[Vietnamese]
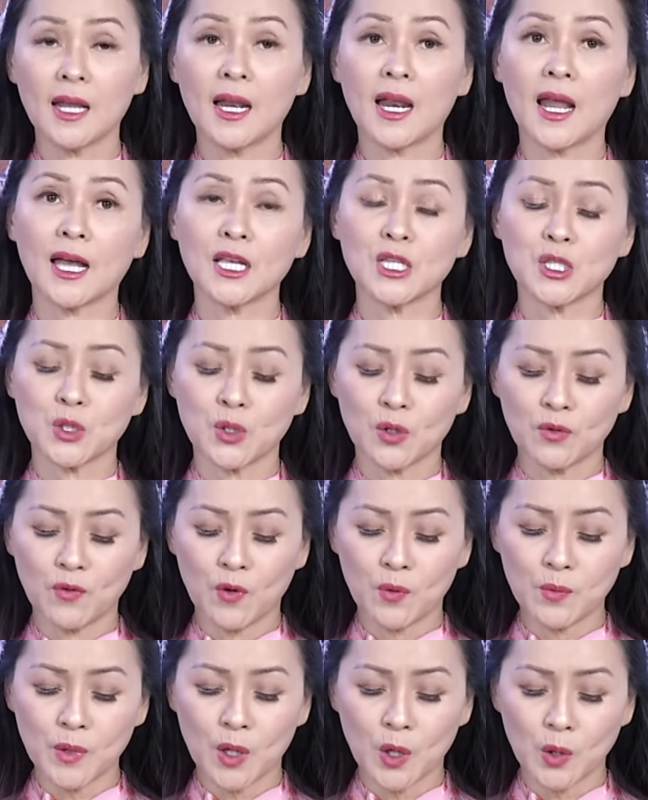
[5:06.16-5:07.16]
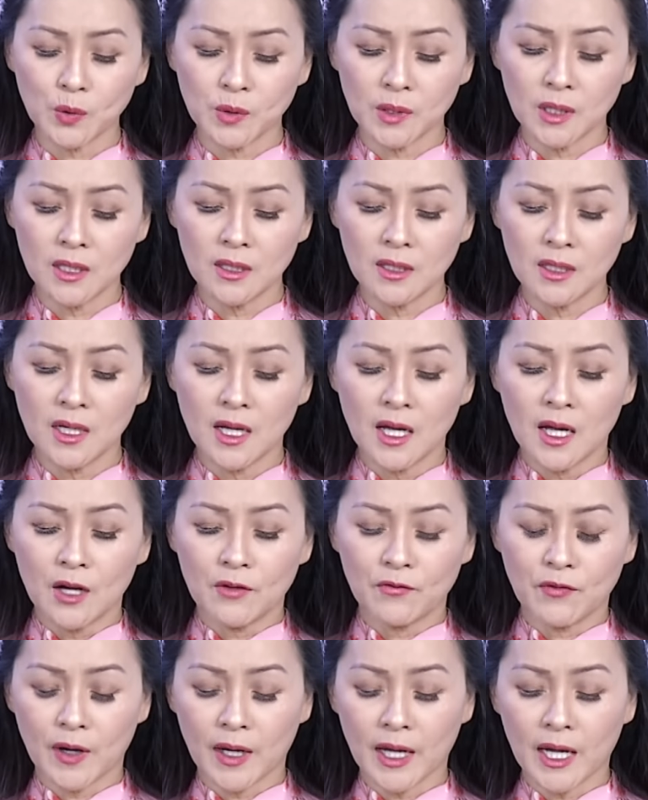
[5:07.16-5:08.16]
thấy là số vốn đầu tư
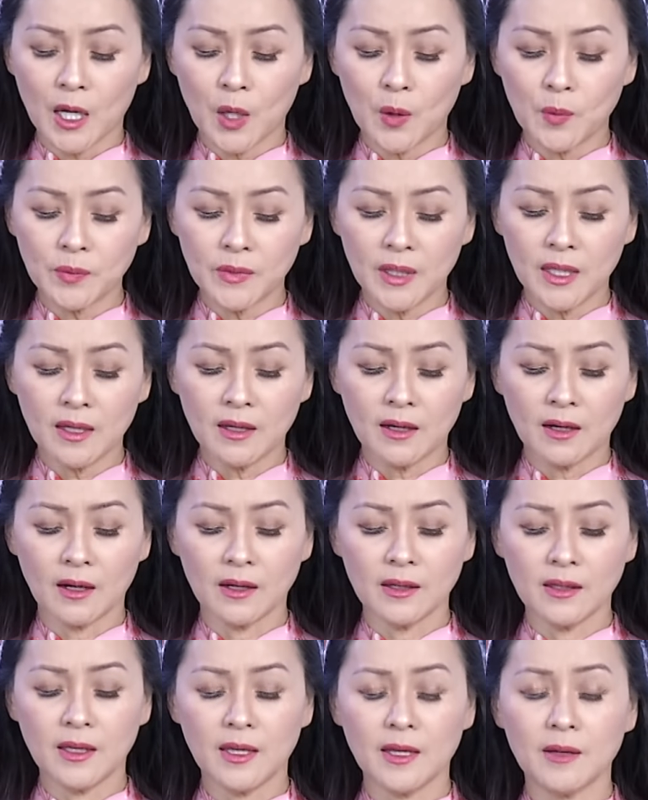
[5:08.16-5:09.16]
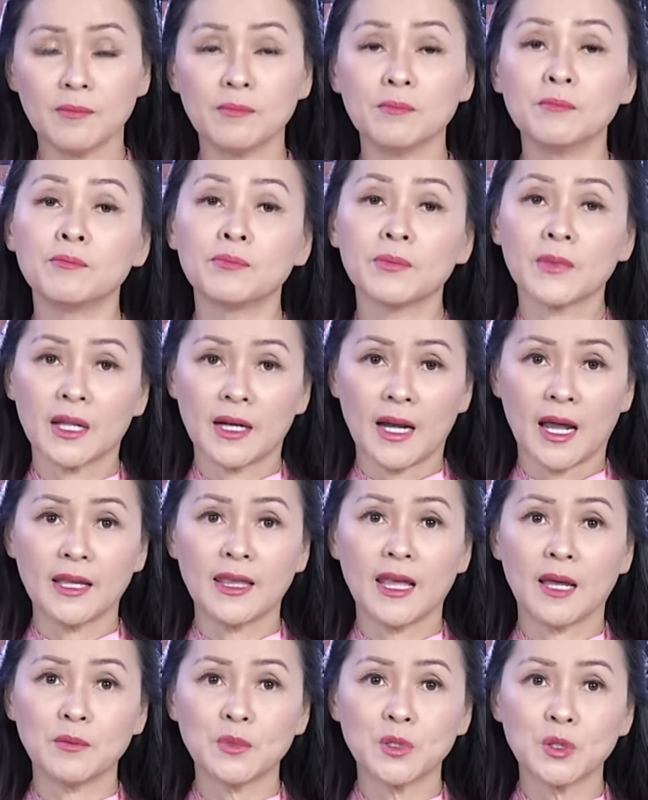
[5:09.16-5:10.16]
và các công ty khởi nghiệp
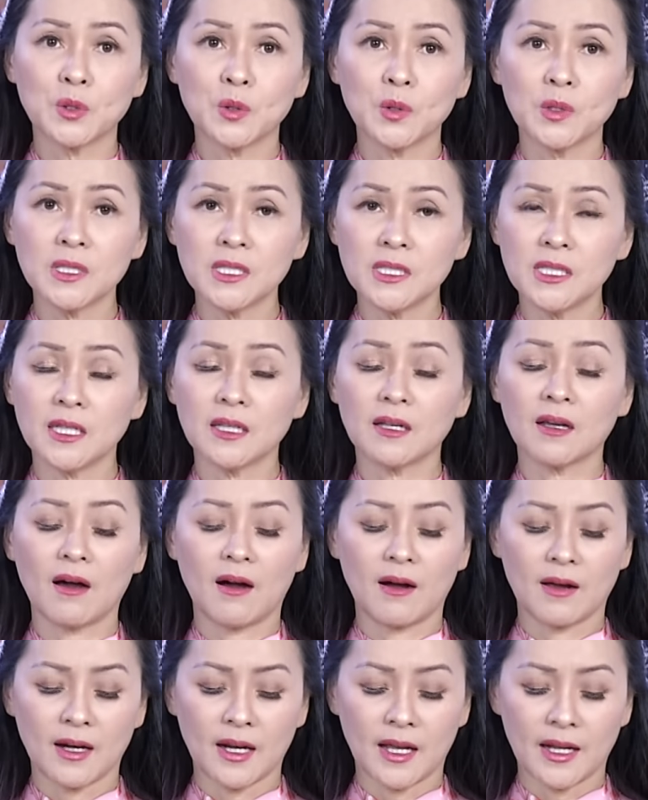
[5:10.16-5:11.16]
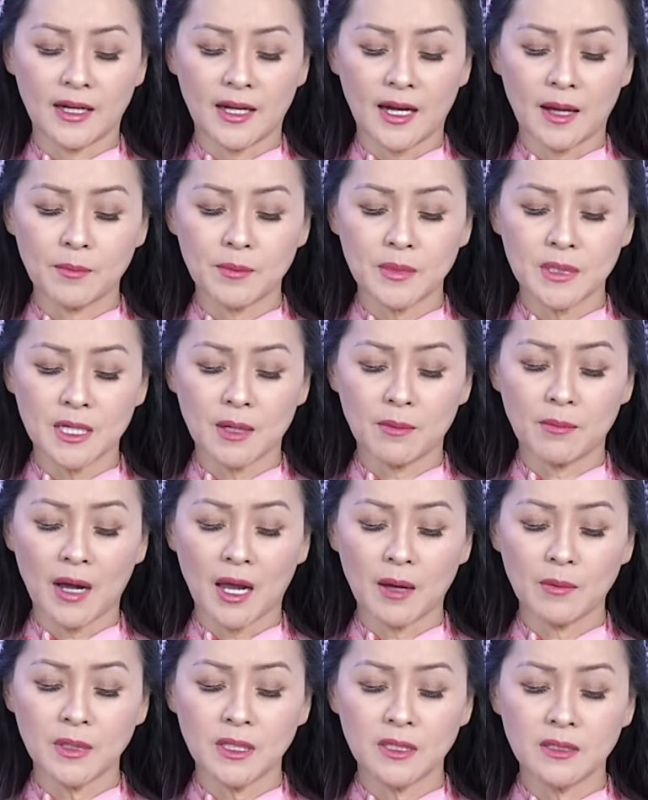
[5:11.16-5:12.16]
đã giảm xuống chỉ còn là
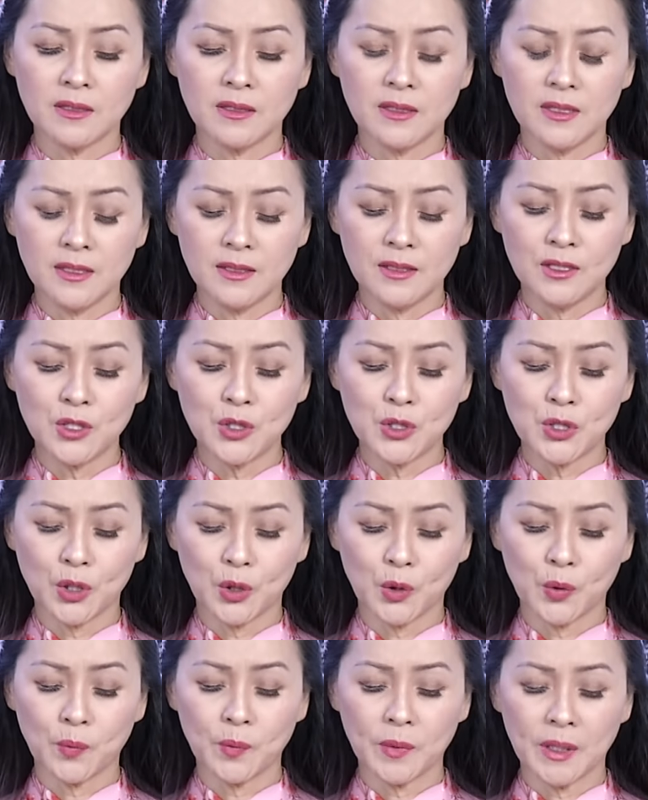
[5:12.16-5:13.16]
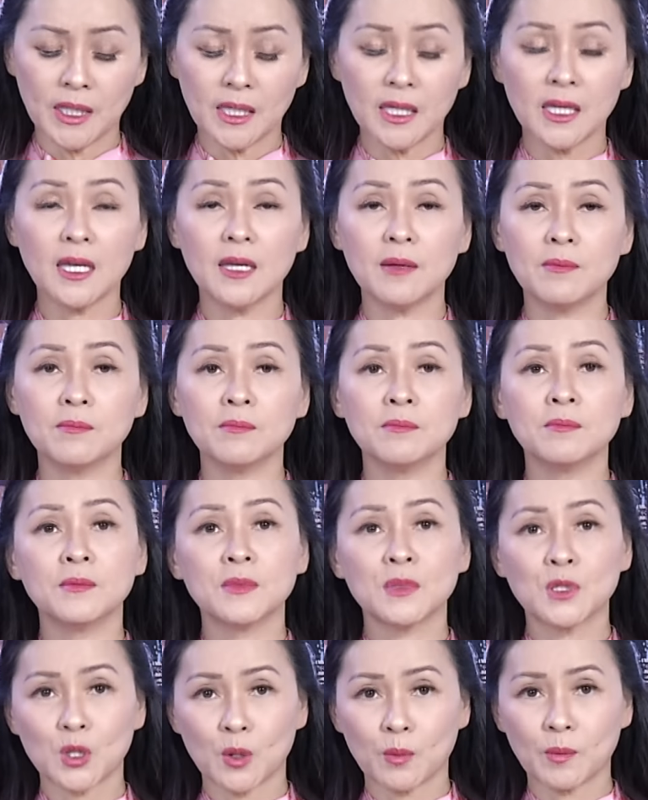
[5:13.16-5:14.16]
529 triệu Mỹ Kim
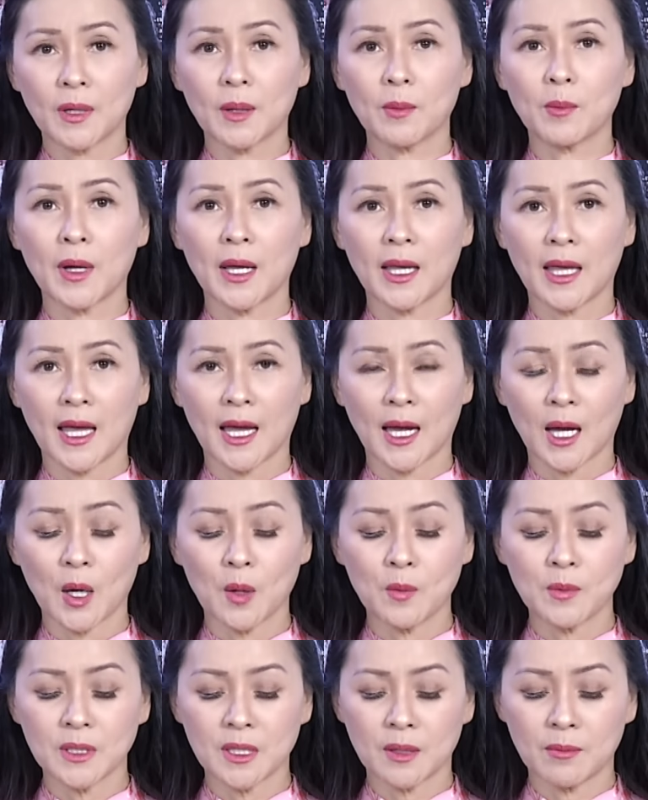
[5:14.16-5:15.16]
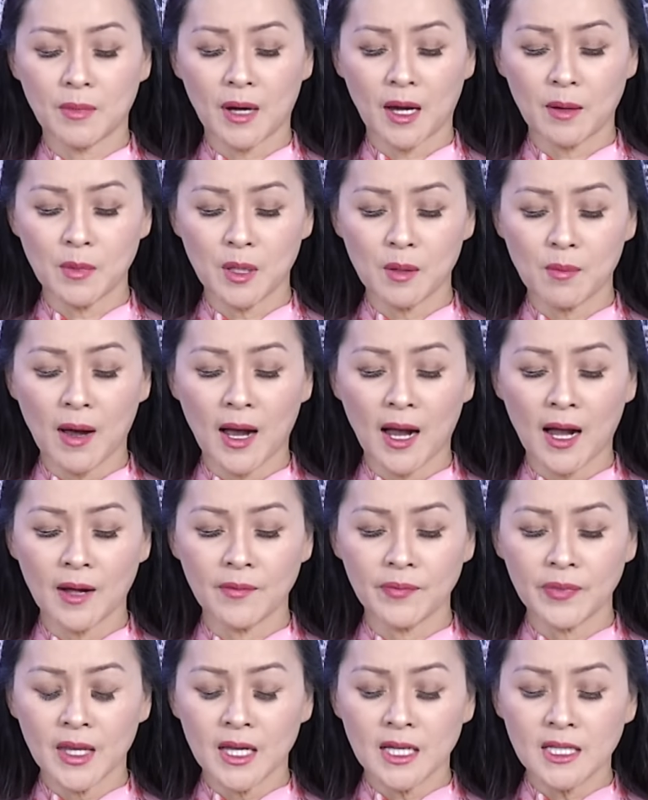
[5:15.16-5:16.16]
trong năm
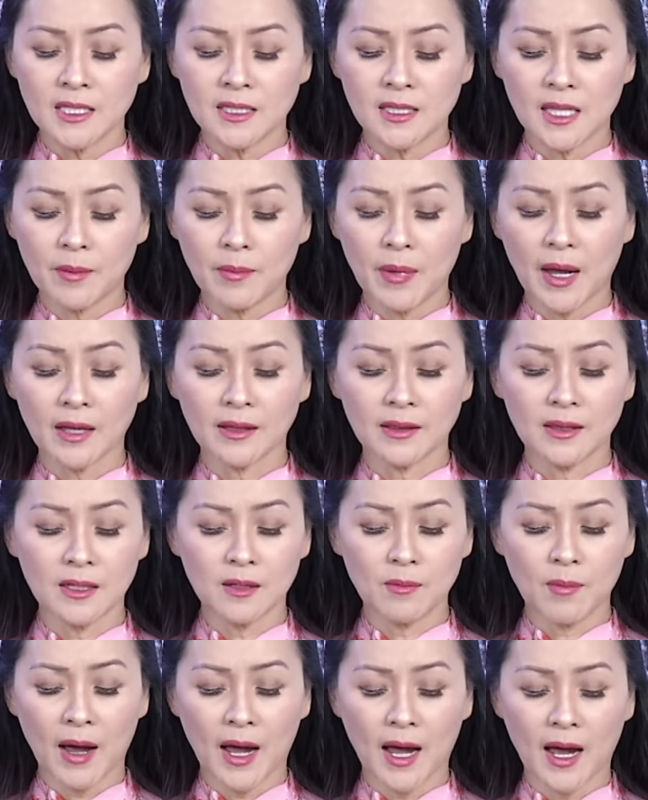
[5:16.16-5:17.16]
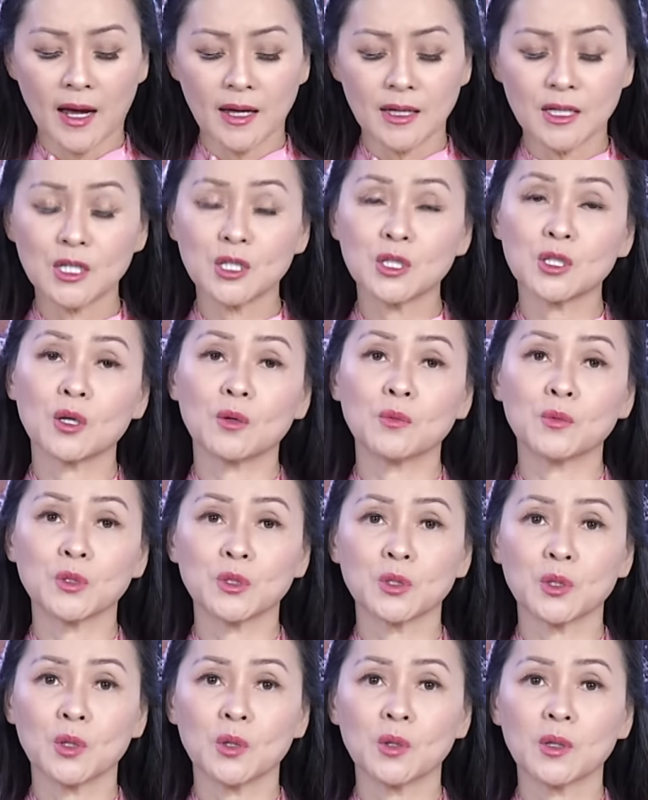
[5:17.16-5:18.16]
2023, xếp hàng thứ ba
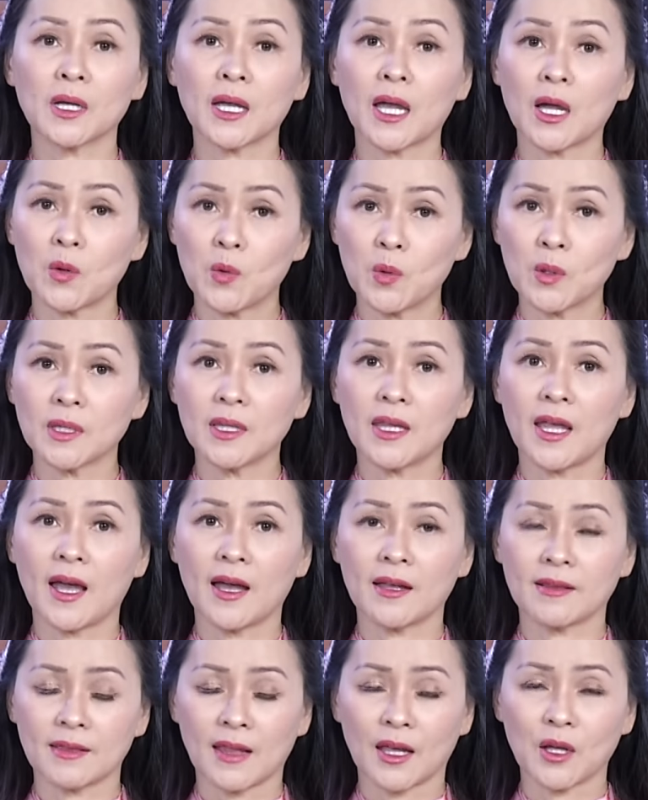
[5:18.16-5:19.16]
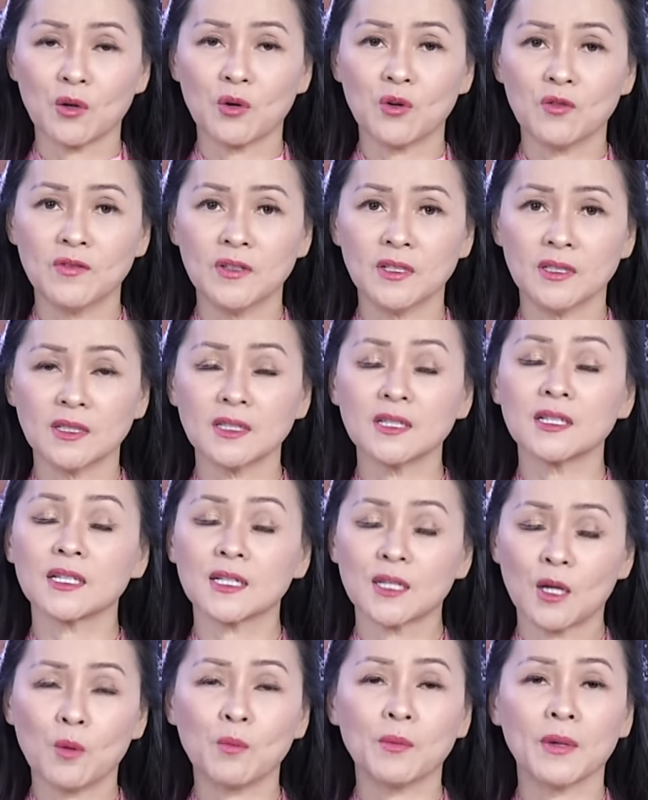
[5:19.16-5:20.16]
trong số các quốc gia tại khu vực
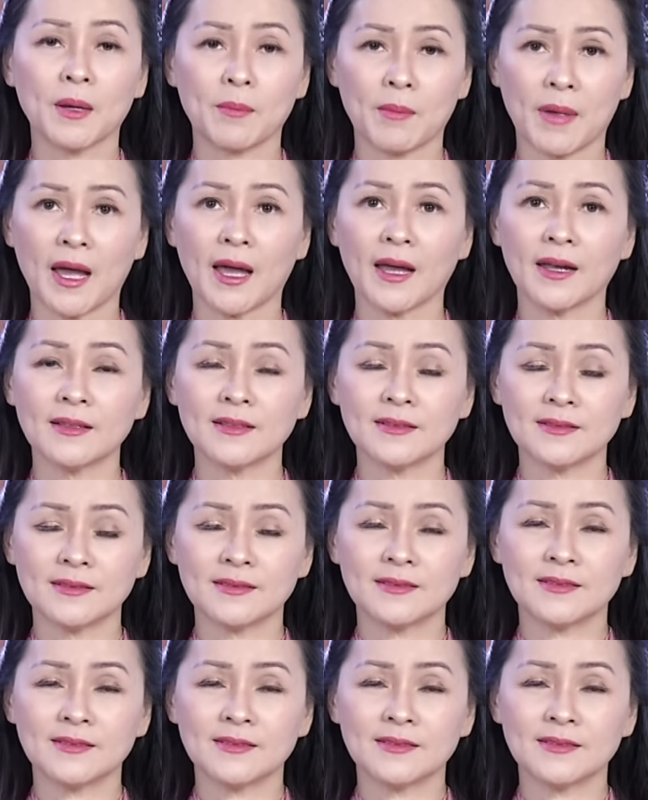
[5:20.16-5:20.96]
Đông Nam Á.